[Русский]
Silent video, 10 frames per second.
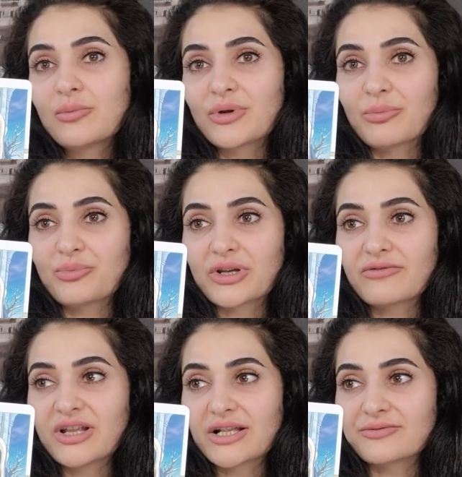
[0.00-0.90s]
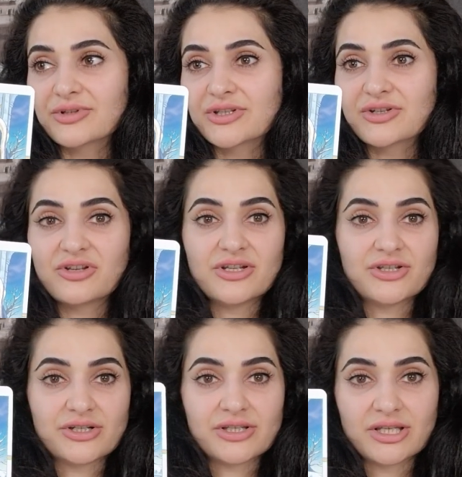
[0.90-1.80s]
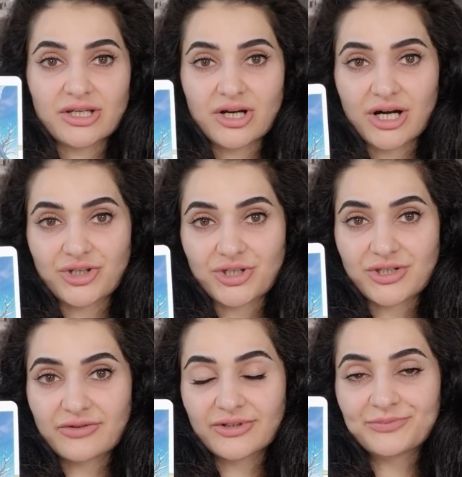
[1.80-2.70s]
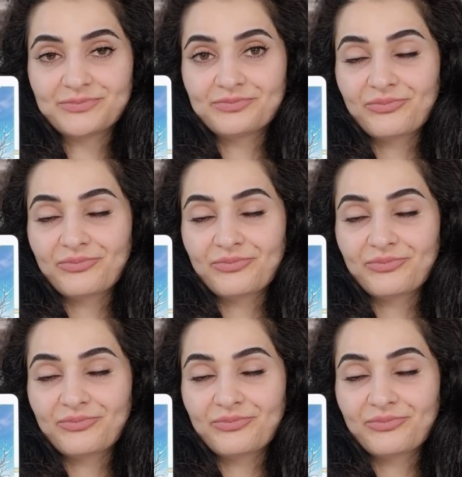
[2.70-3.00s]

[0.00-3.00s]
прям проявлять вот эти лидерские качества.